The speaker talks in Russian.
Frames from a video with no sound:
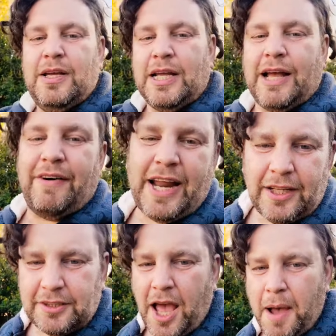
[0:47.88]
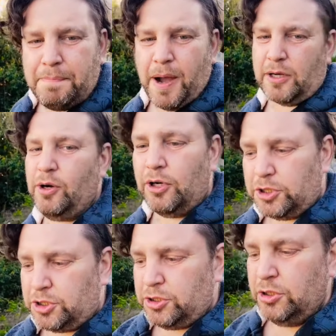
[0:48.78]
Говорят, я
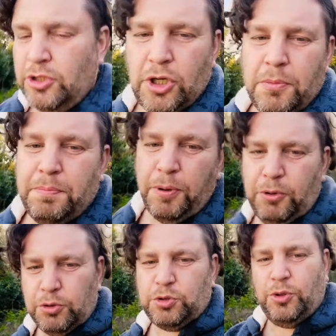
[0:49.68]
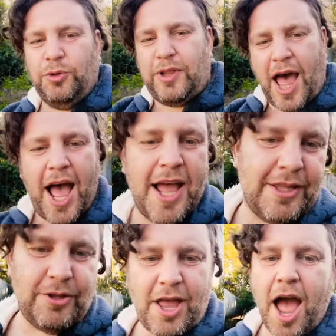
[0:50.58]
похож, буду лай,
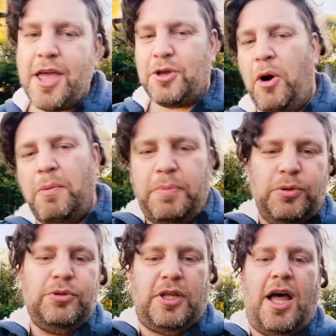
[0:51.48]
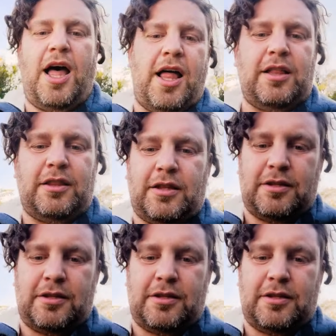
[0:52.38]
но я ёбу дал.